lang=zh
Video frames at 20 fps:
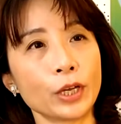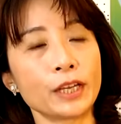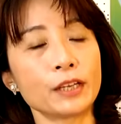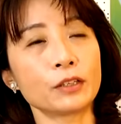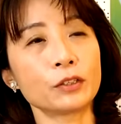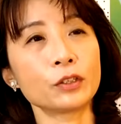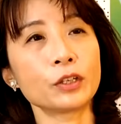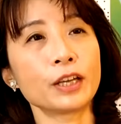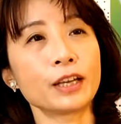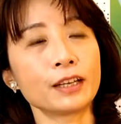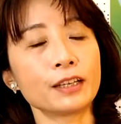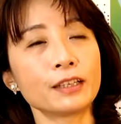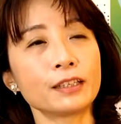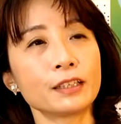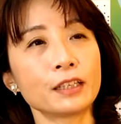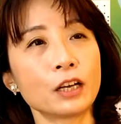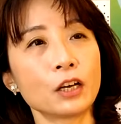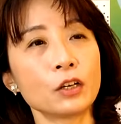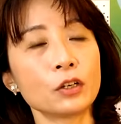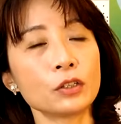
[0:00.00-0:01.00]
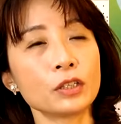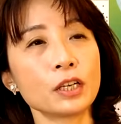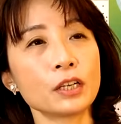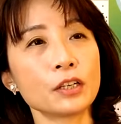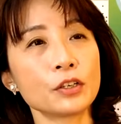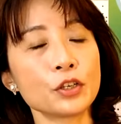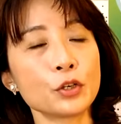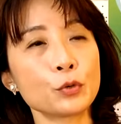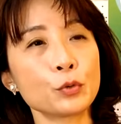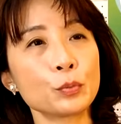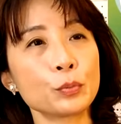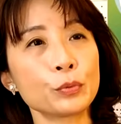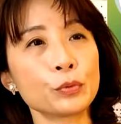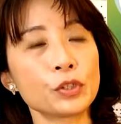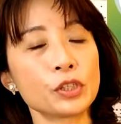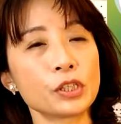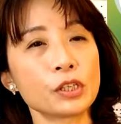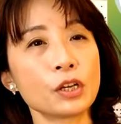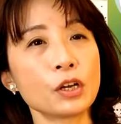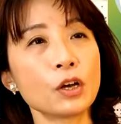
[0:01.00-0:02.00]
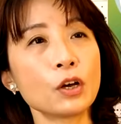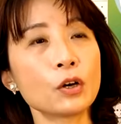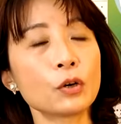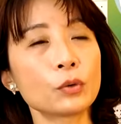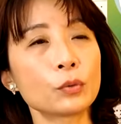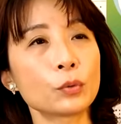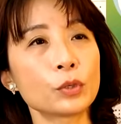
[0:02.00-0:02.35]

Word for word: 对对，然后跳到业务部之后，